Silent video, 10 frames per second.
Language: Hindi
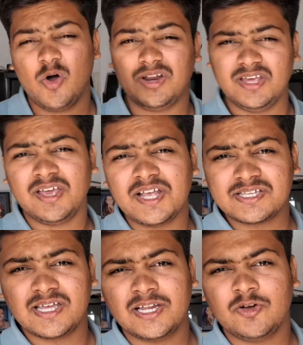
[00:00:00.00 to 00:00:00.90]
और
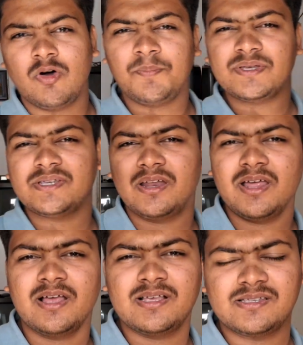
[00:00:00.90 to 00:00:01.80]
21 तारीख को वापस
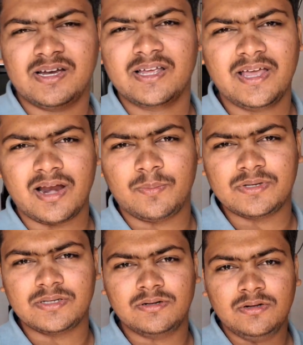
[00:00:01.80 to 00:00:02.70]
जाना है साढ़े ग्यारह
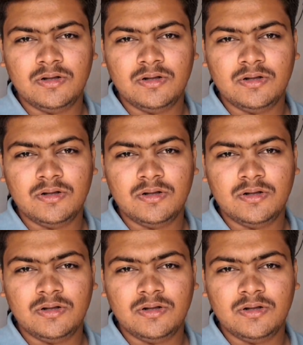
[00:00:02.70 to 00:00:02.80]
बजे